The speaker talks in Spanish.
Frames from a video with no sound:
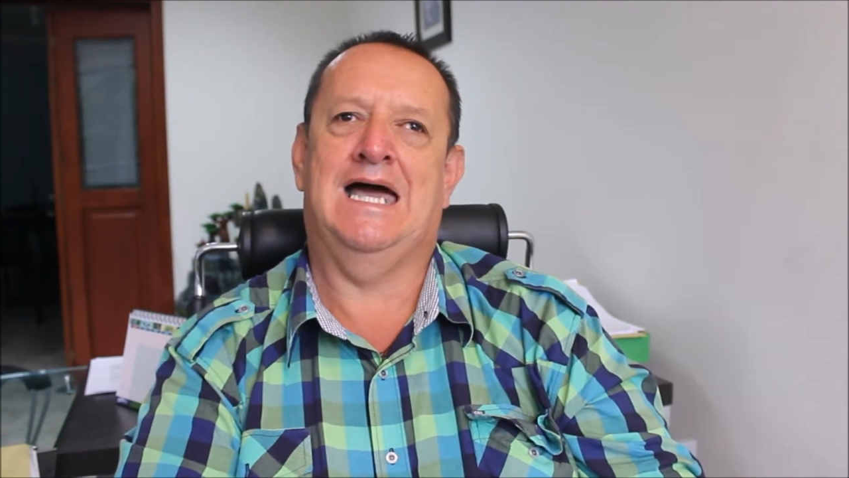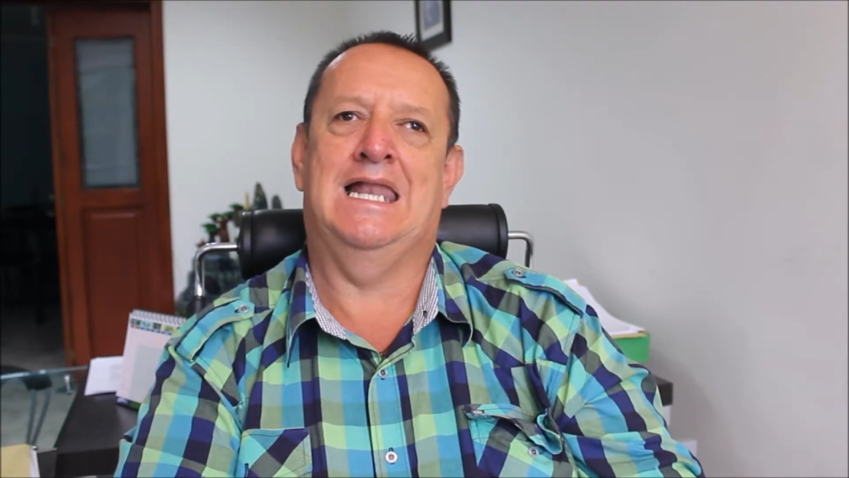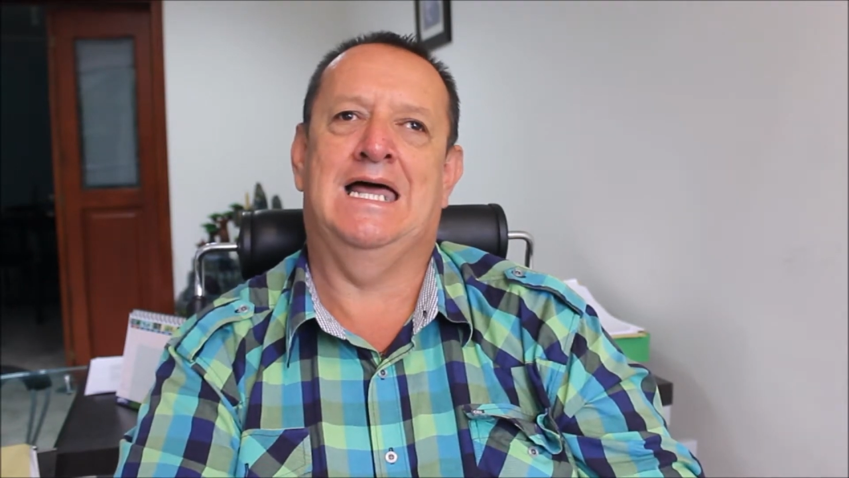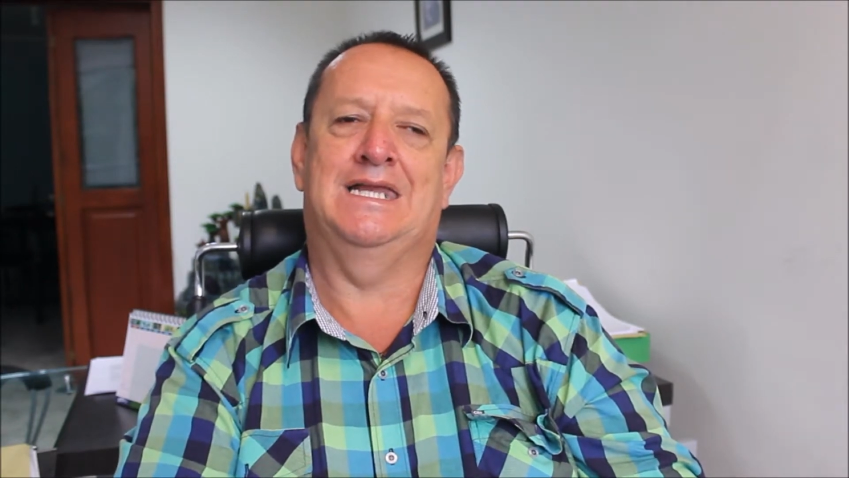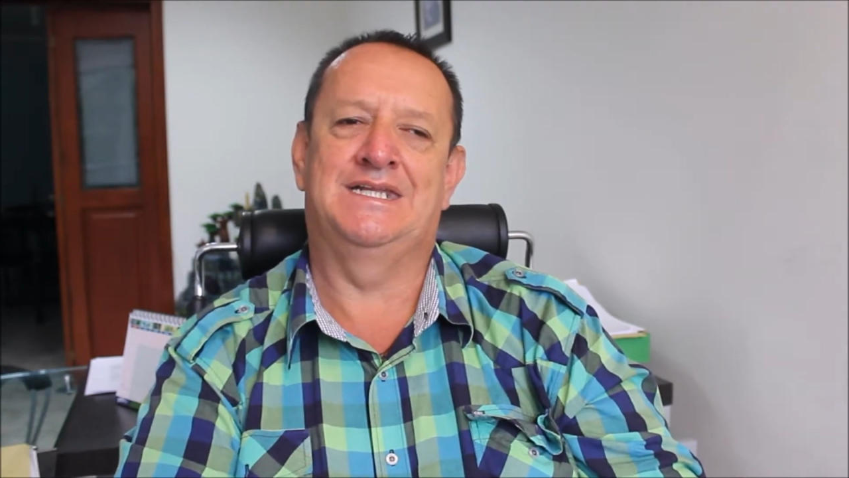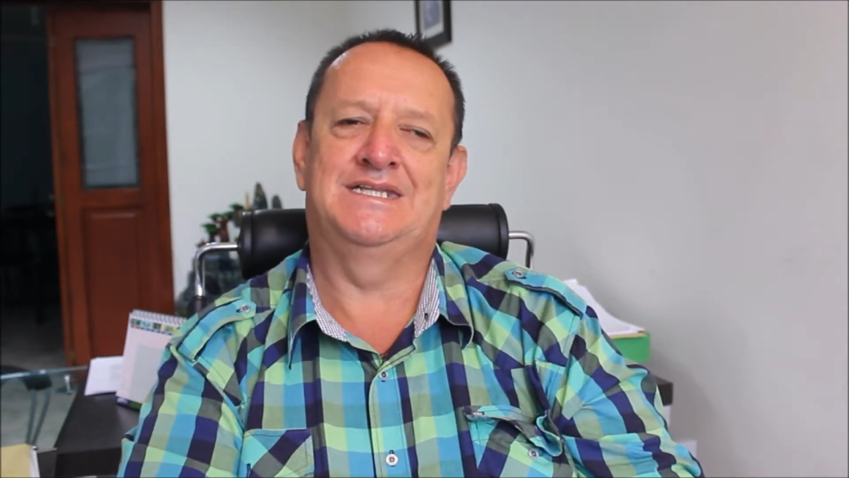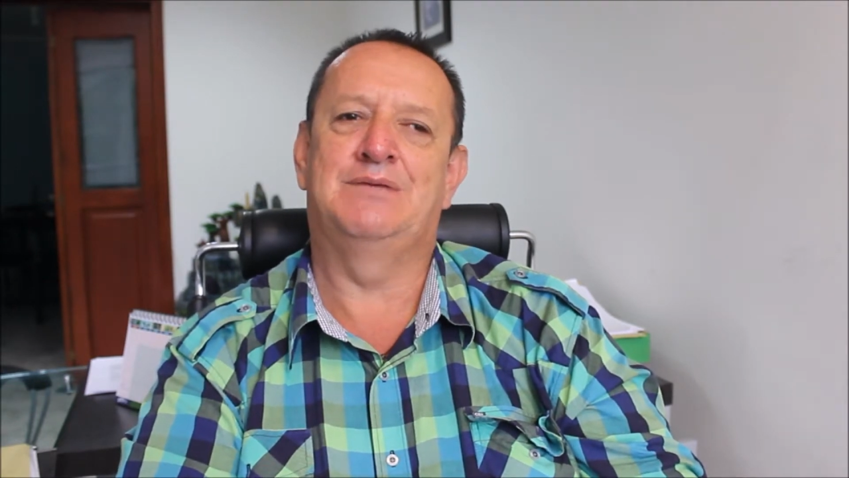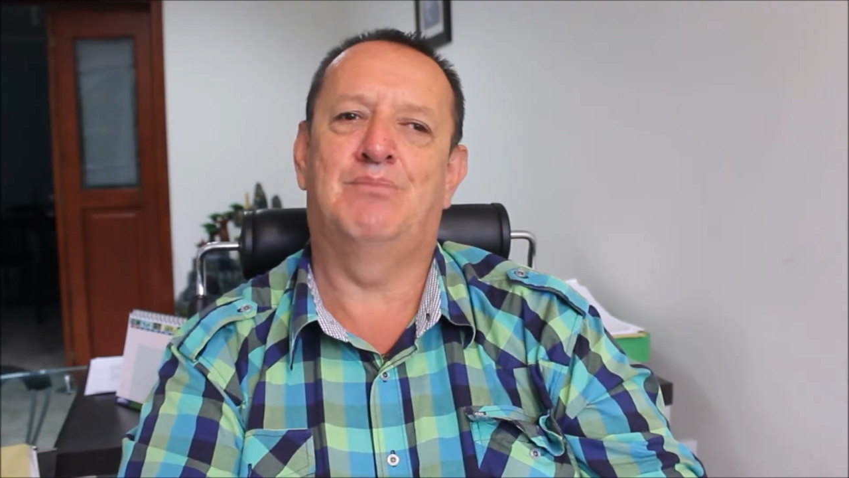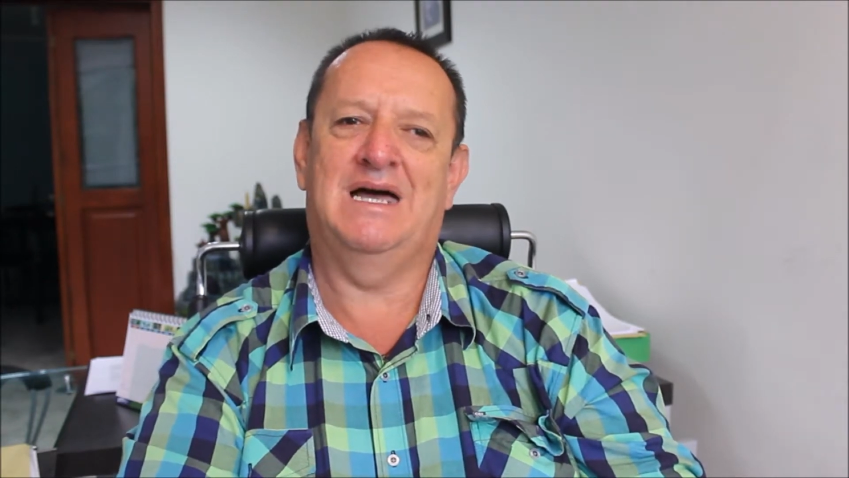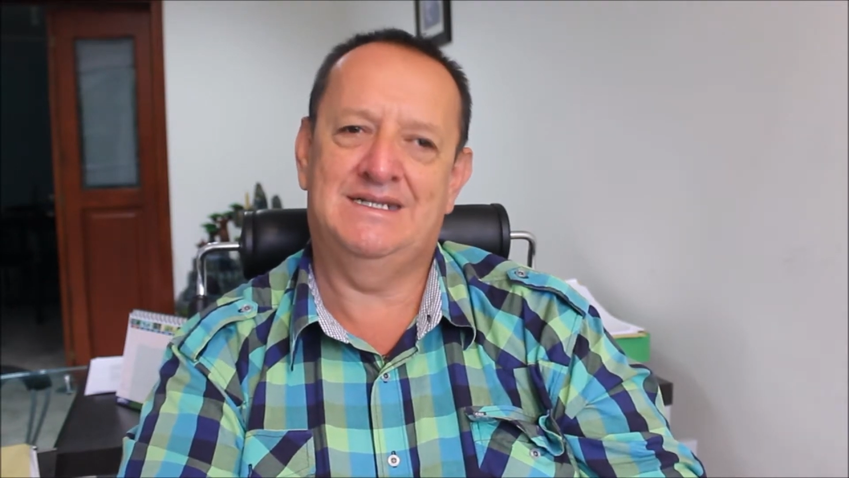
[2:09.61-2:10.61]
a la
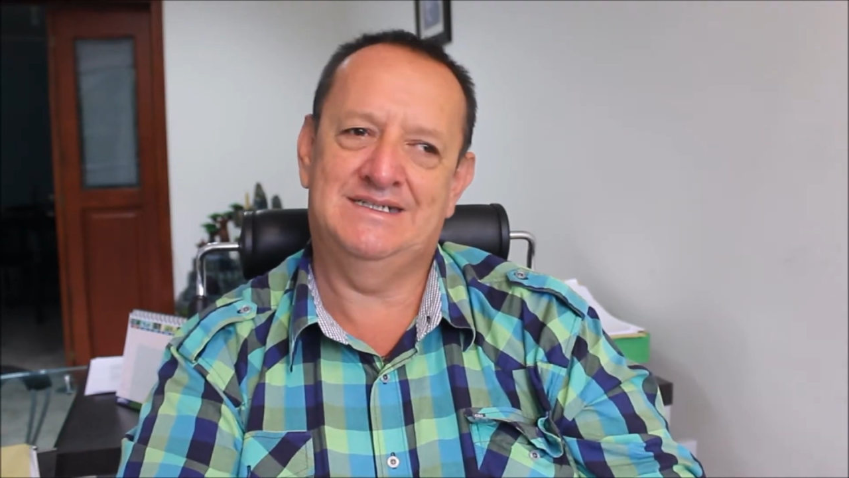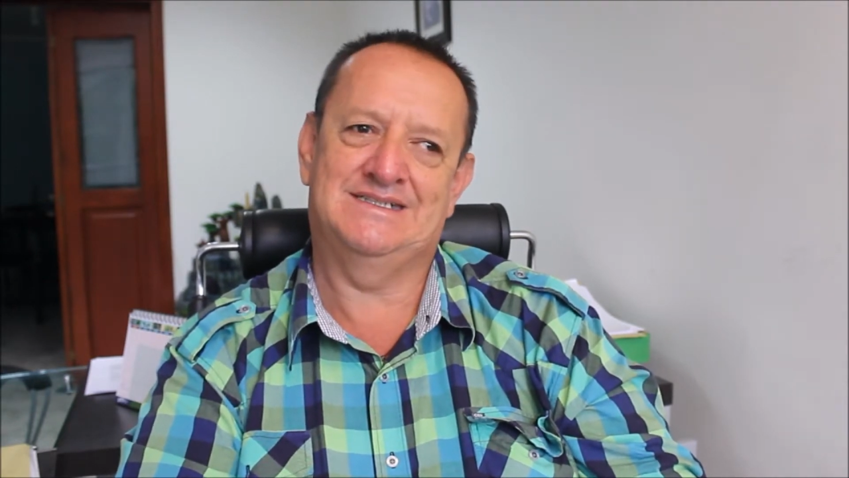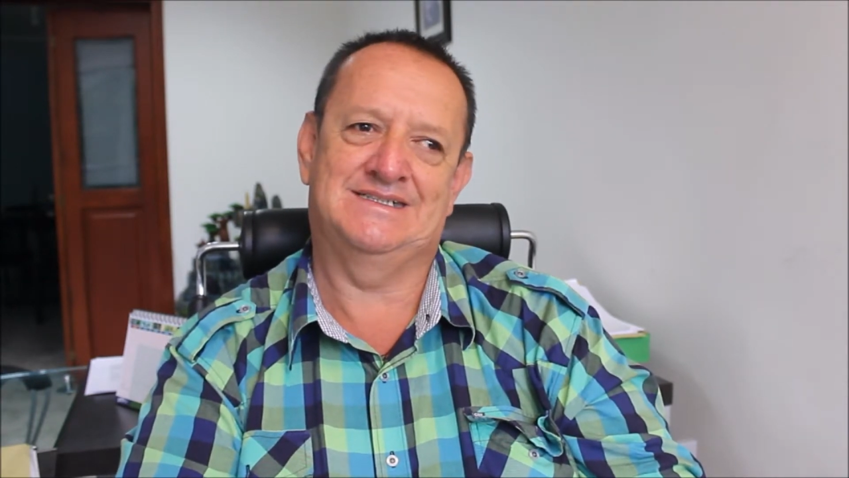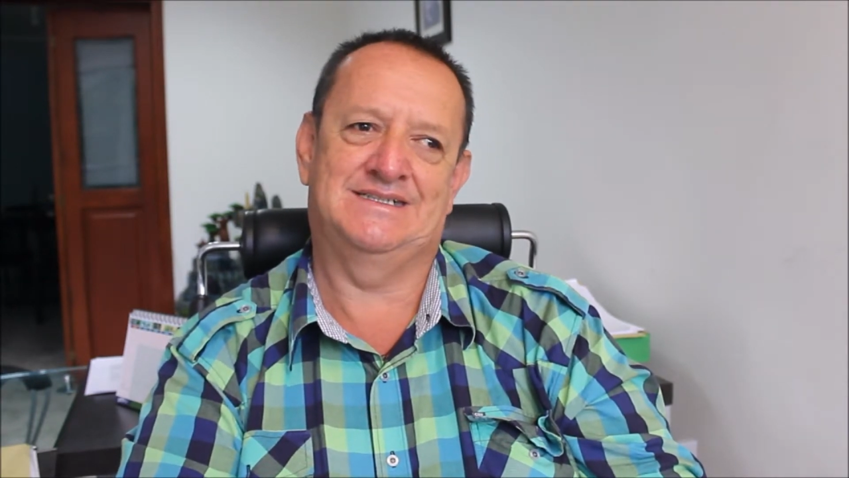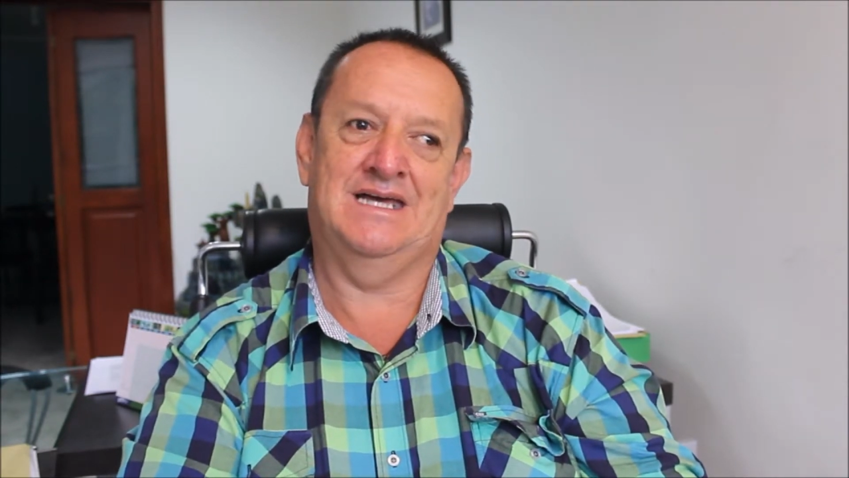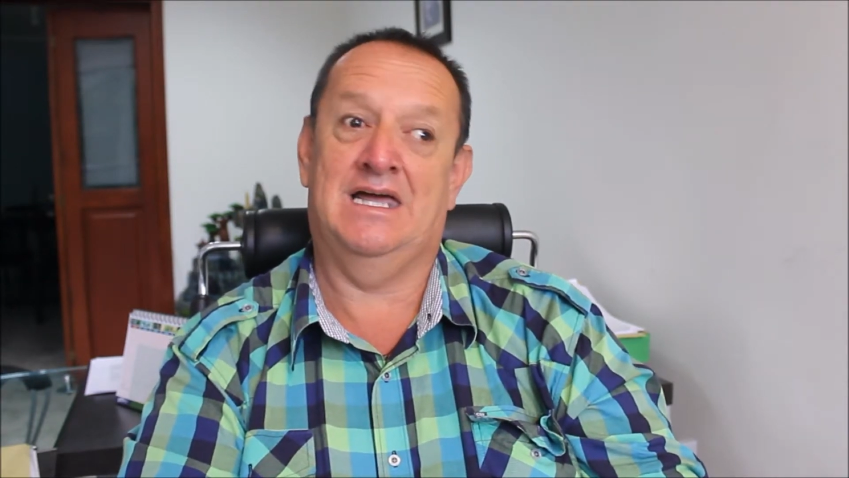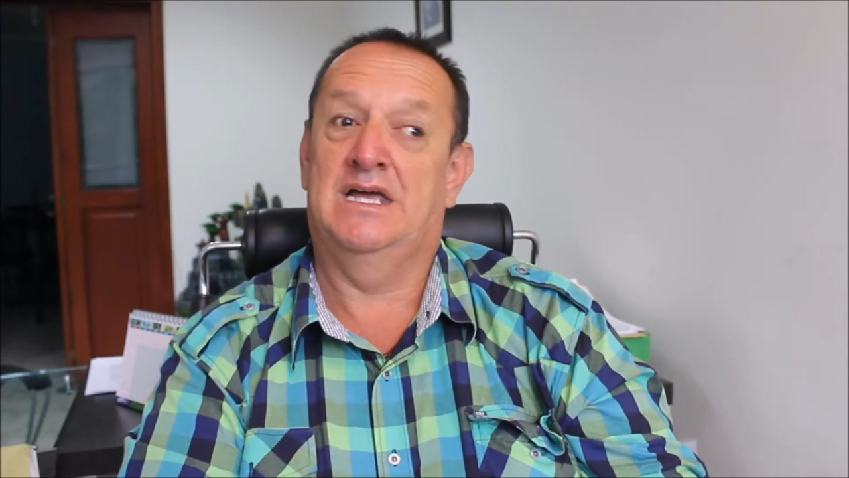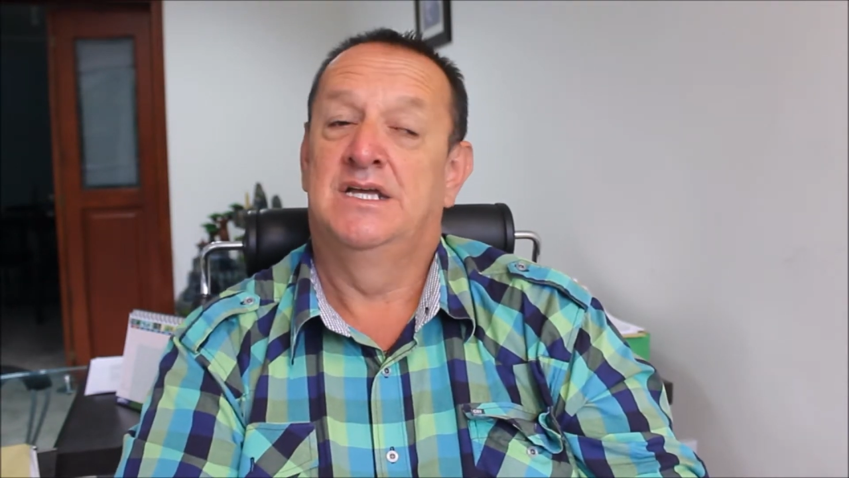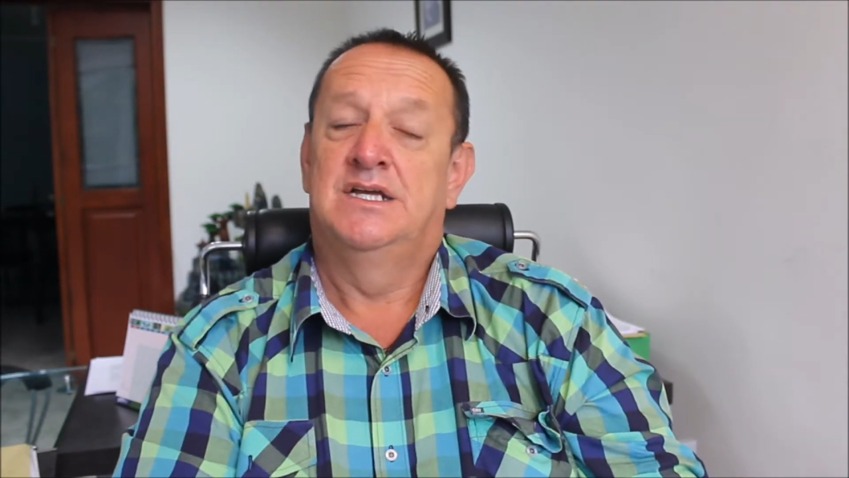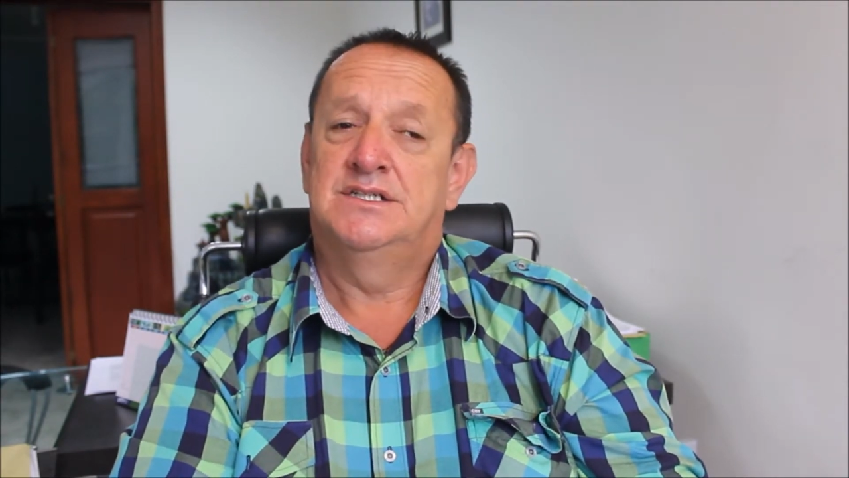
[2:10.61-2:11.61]
gente más necesitada